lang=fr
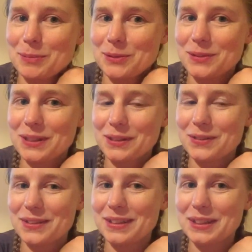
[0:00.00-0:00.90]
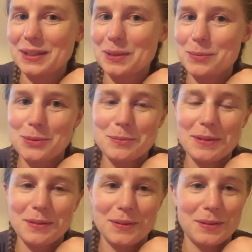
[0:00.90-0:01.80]
pas de dire que c'est très très beau,
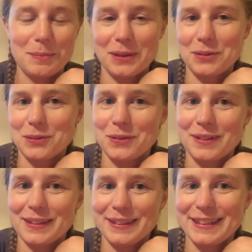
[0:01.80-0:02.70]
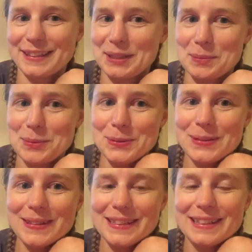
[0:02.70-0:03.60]
mais c'est parce que c'est très très beau.